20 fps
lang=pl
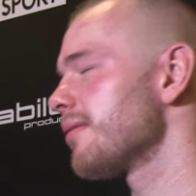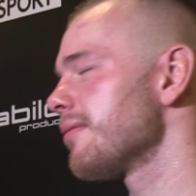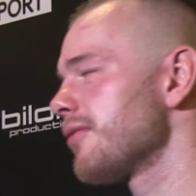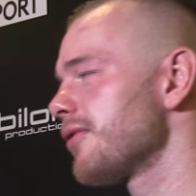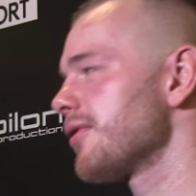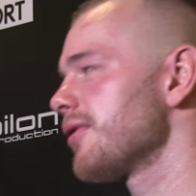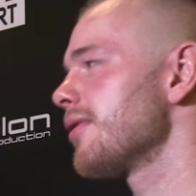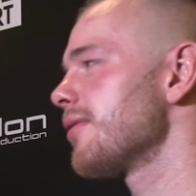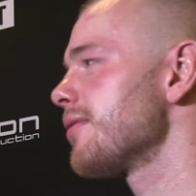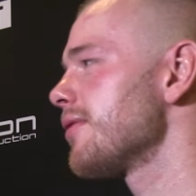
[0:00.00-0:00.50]

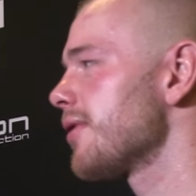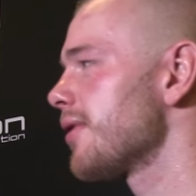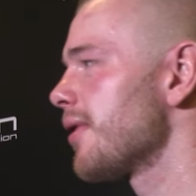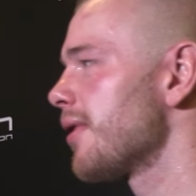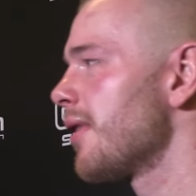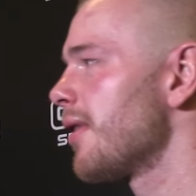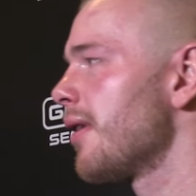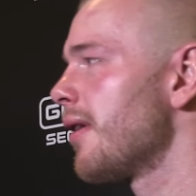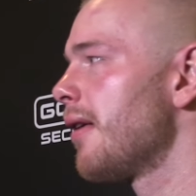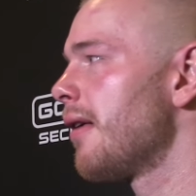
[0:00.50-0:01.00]
To Po 10
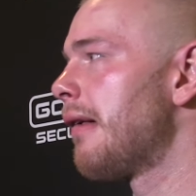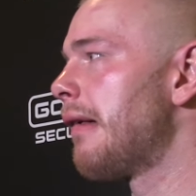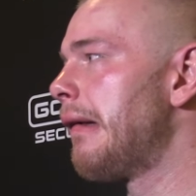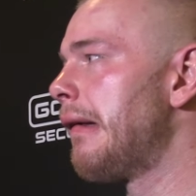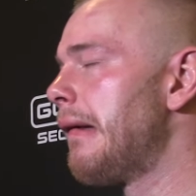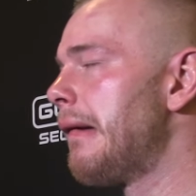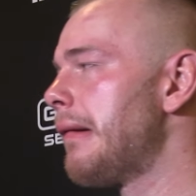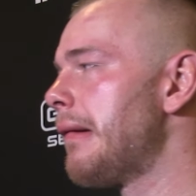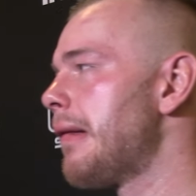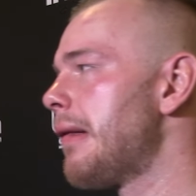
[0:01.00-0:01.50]
rund faktycznie
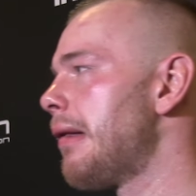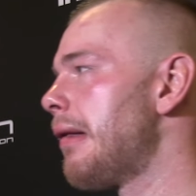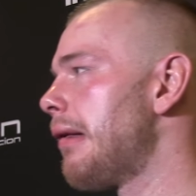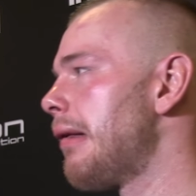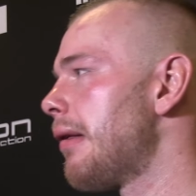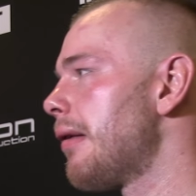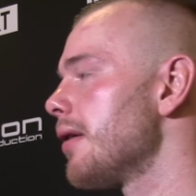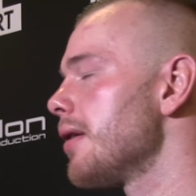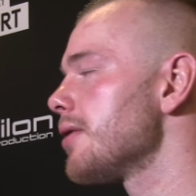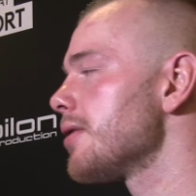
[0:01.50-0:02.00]
takie straszne?
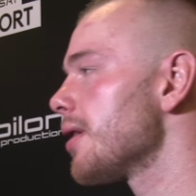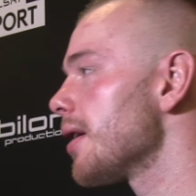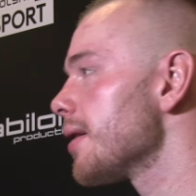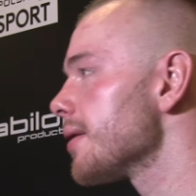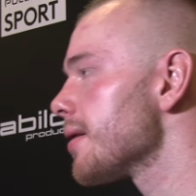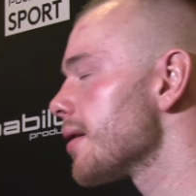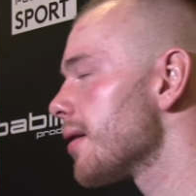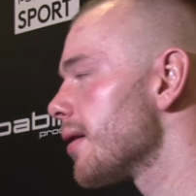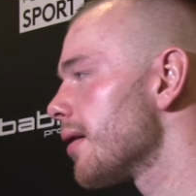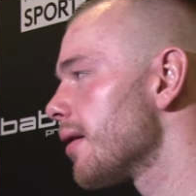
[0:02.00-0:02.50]
Jeszcze
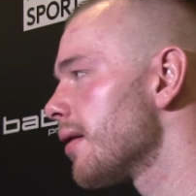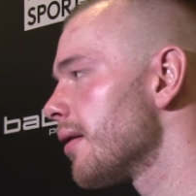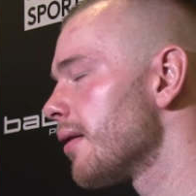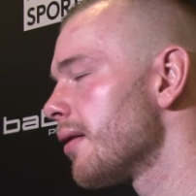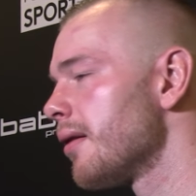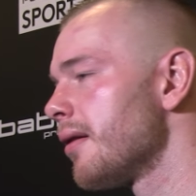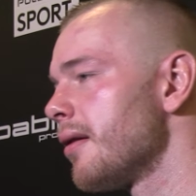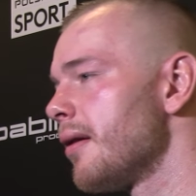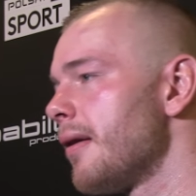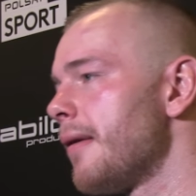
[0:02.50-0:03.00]
raz? Po 10
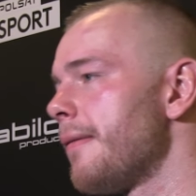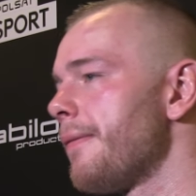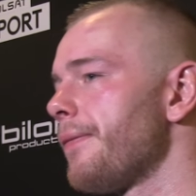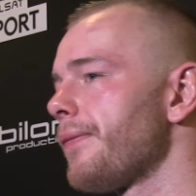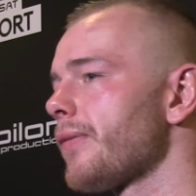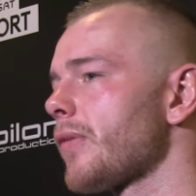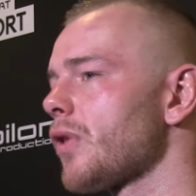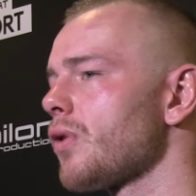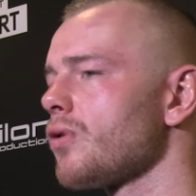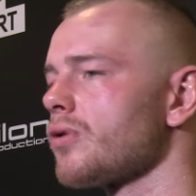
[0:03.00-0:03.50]
rund faktycznie
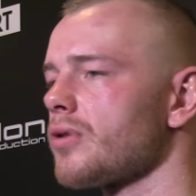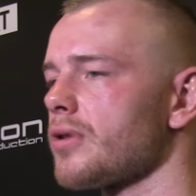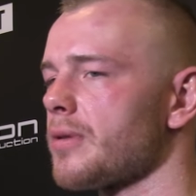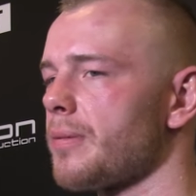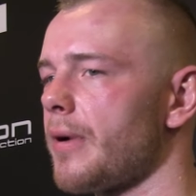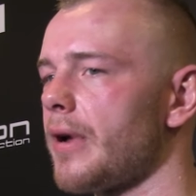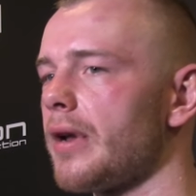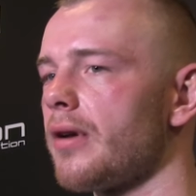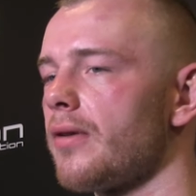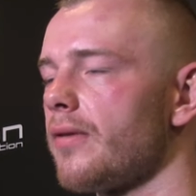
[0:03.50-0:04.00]
takie straszne? Dużo
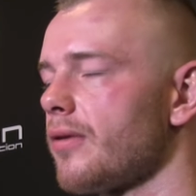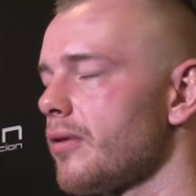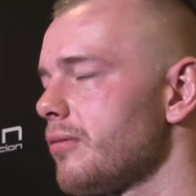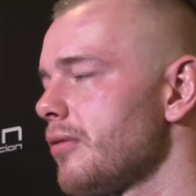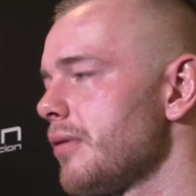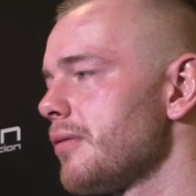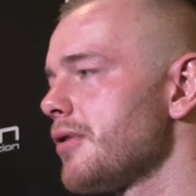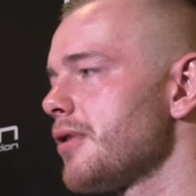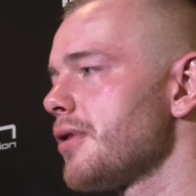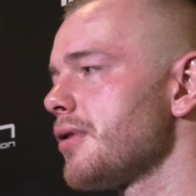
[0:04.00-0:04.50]
sparingów
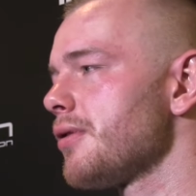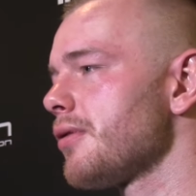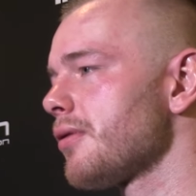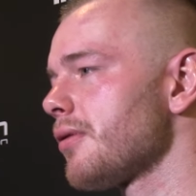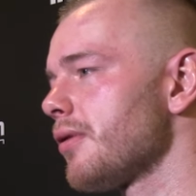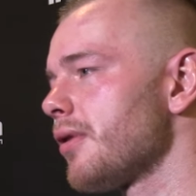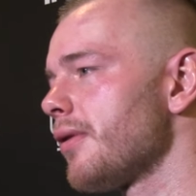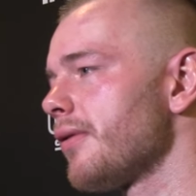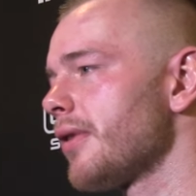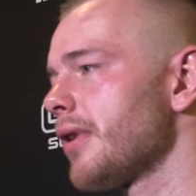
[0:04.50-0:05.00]
robiłem 10
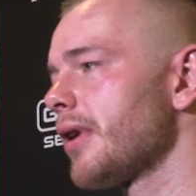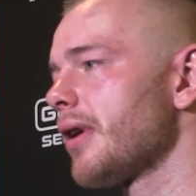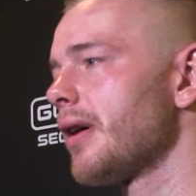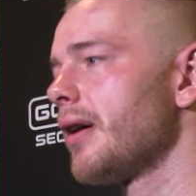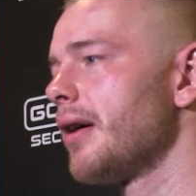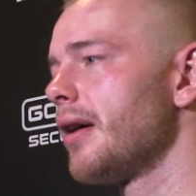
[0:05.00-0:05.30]
rundowych.